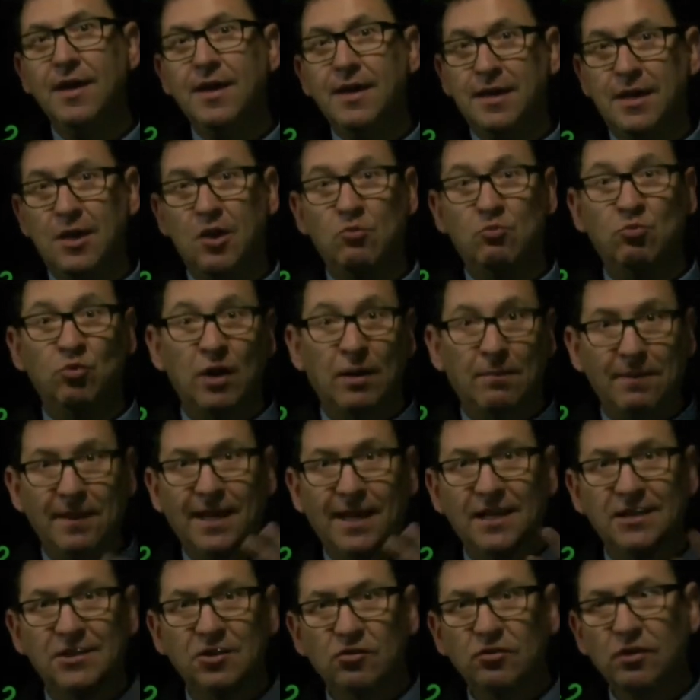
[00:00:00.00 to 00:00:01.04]
y como una
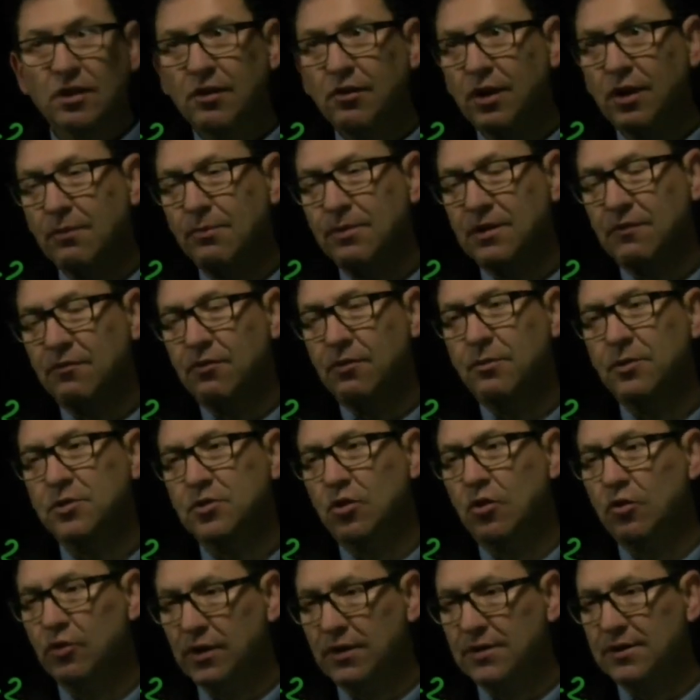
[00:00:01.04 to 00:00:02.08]
aplicación del teorema de transformación
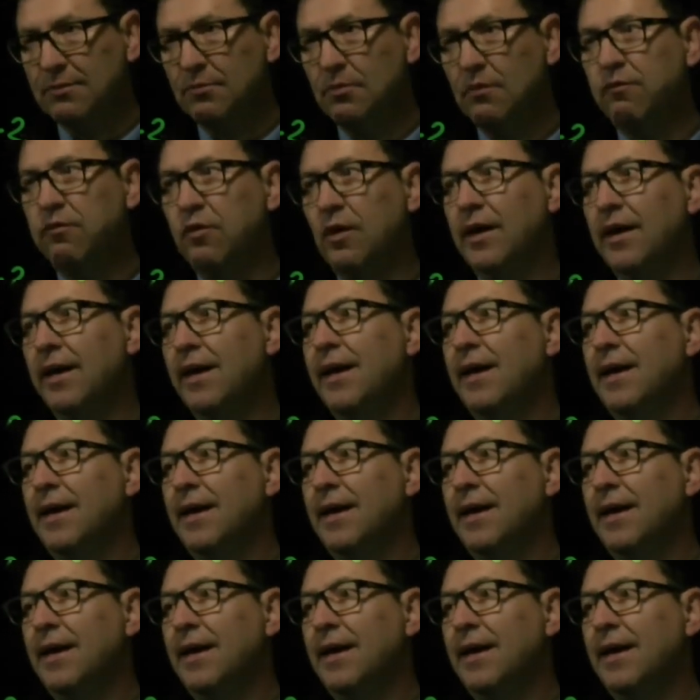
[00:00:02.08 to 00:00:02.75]
lo que hicimos fue